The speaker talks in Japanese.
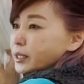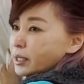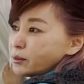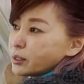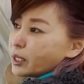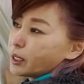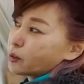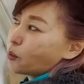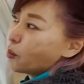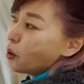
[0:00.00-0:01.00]
てるけれ
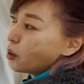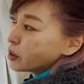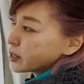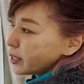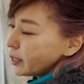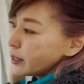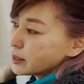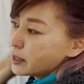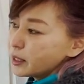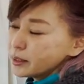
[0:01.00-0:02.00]
どもさら
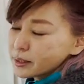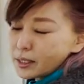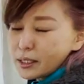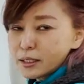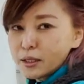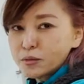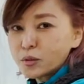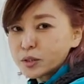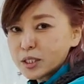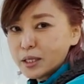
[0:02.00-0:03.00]
にレースカーテン
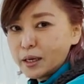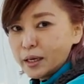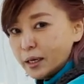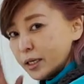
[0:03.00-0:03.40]
をして